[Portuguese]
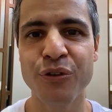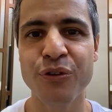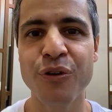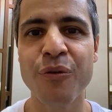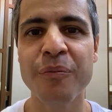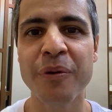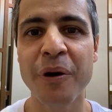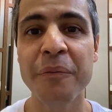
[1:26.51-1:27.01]

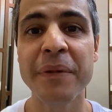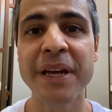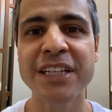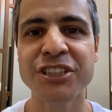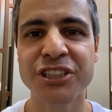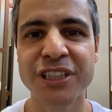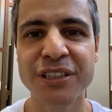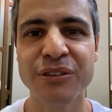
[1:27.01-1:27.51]

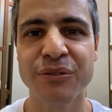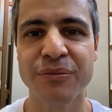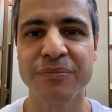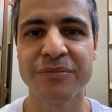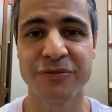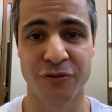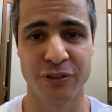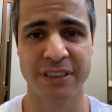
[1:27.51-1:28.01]
comprometido.
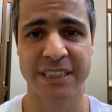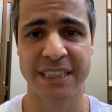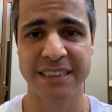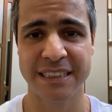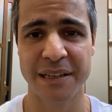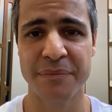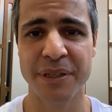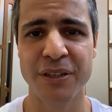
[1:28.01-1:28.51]
Vocês
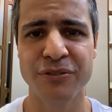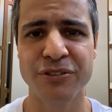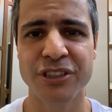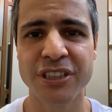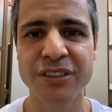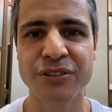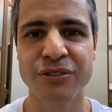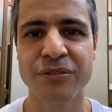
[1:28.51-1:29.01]
sabiam
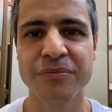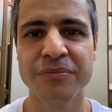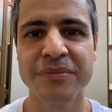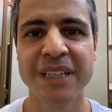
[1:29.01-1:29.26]
disso?